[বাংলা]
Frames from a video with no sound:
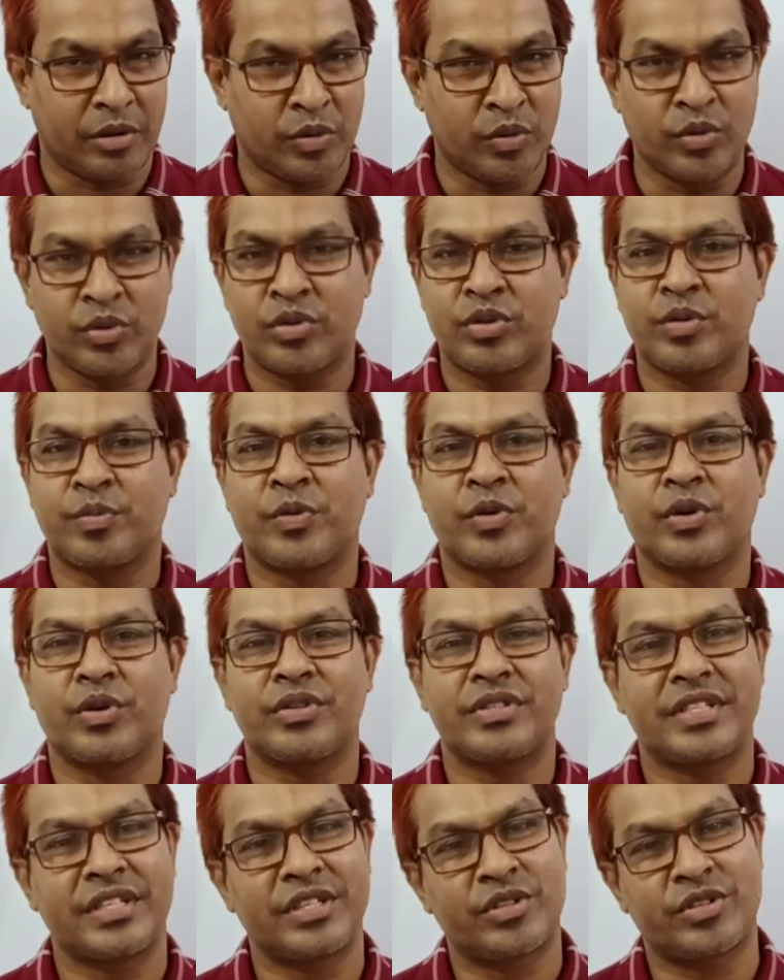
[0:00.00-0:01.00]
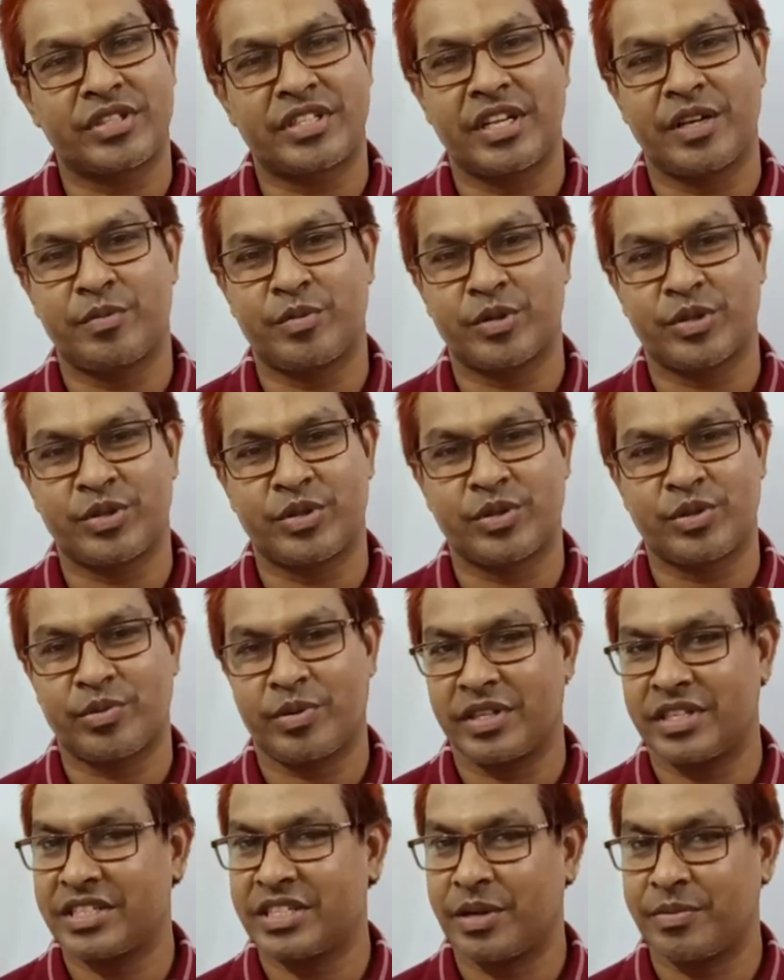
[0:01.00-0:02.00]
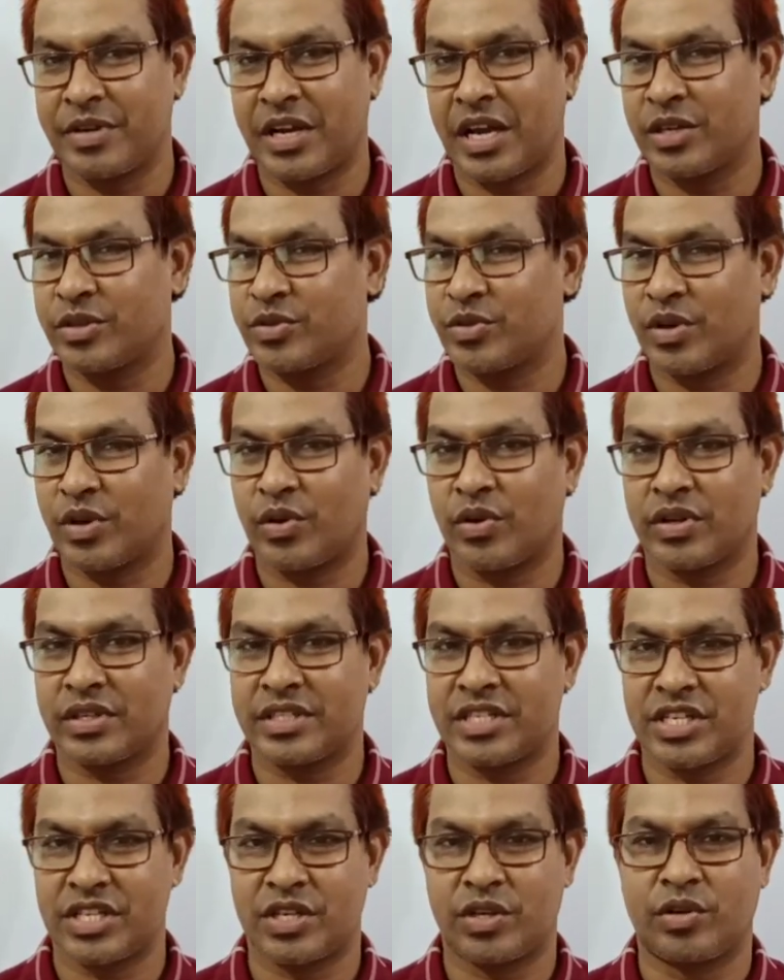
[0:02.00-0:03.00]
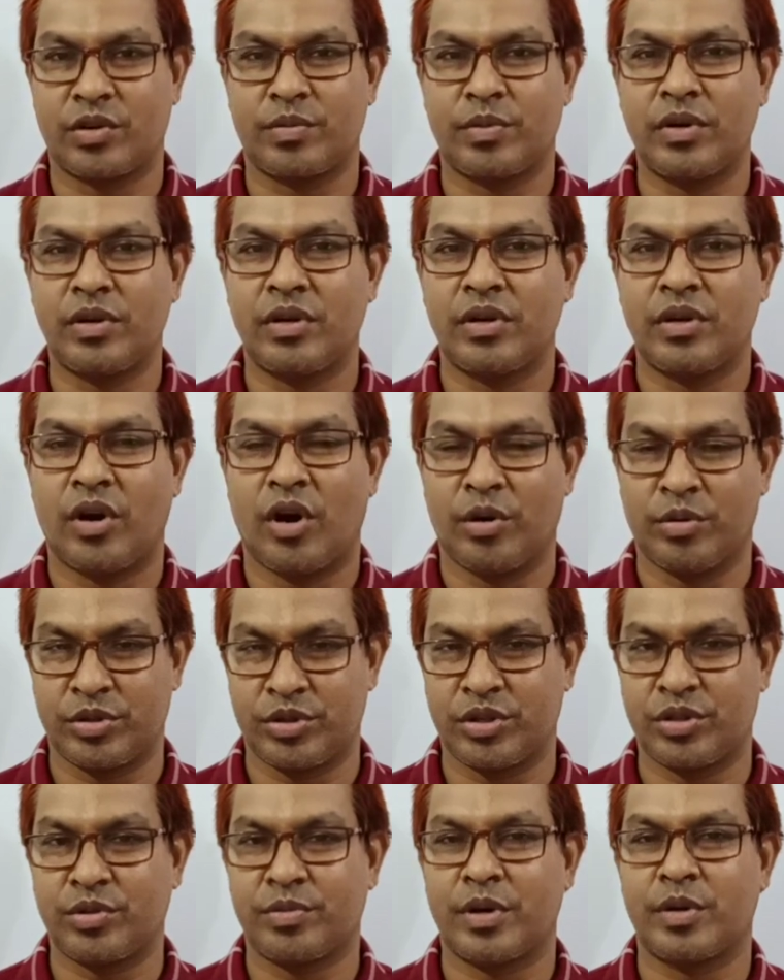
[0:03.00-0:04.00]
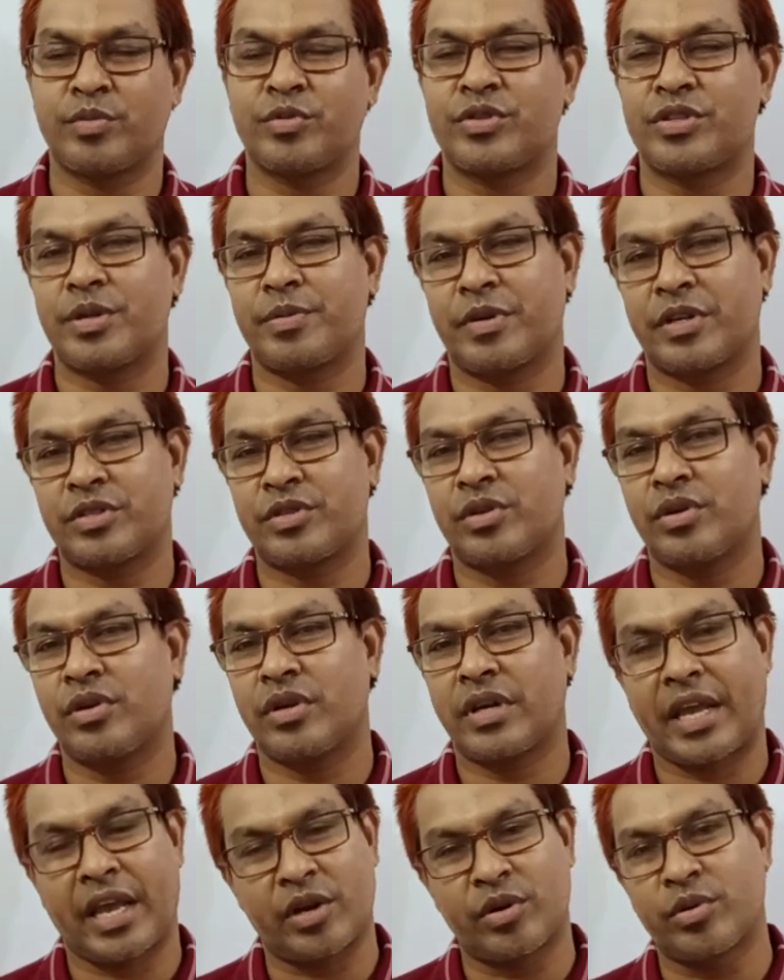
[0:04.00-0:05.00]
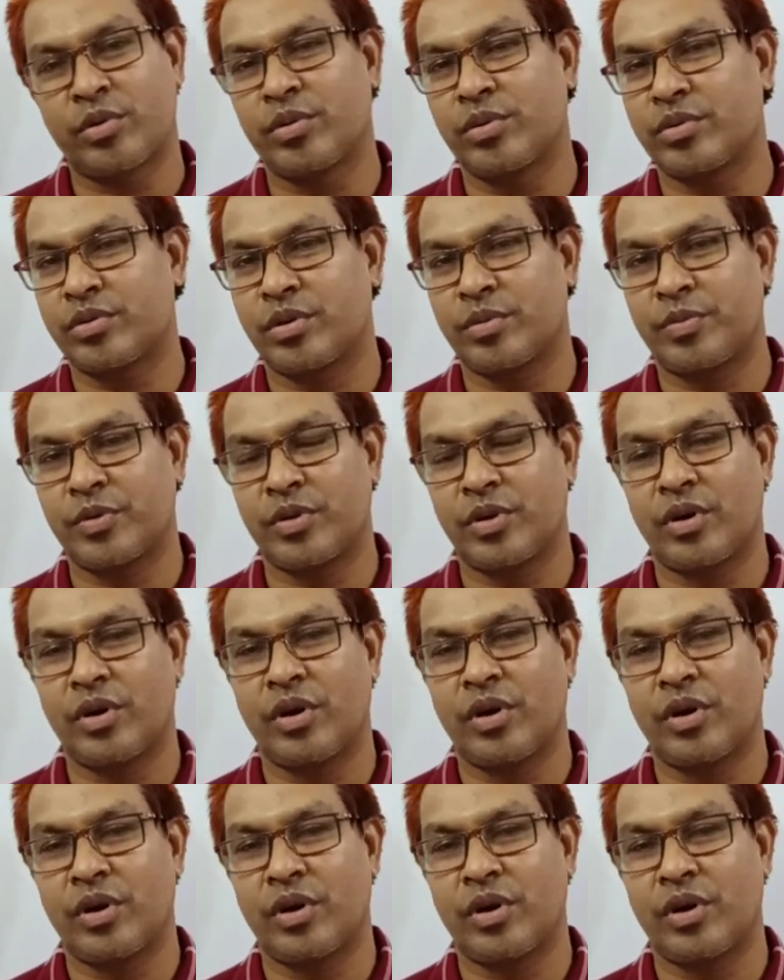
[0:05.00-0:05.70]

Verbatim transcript: গুরুত্বপূর্ণ সৃজনশীল প্রশ্ন তোমাদের সামনে আলোচনা করার চেষ্টা করব অবশ্যই তোমরা বুঝতে পারছো কেন গুরুত্বপূর্ণ